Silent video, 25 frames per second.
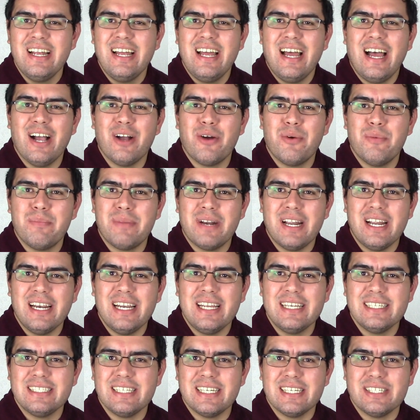a comprar
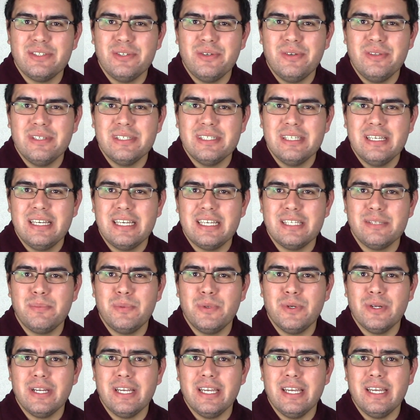las acciones es
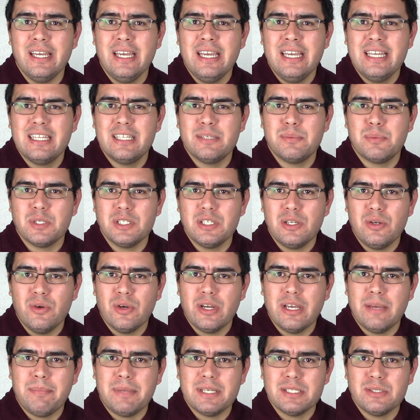porque después de lo
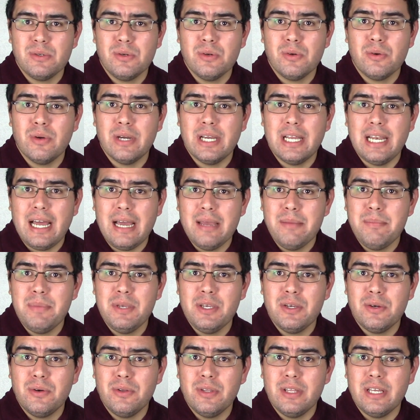que pasó con el
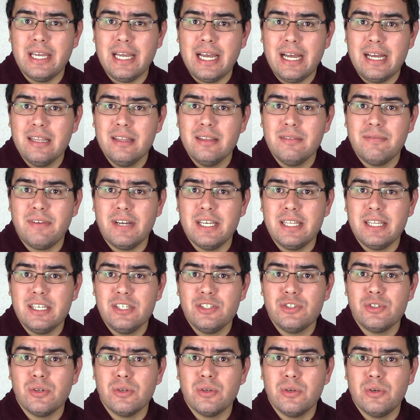IPO de Ant
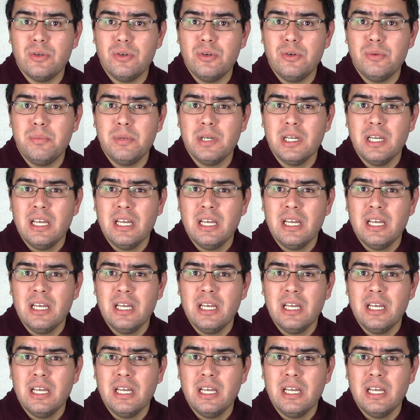Financial Group,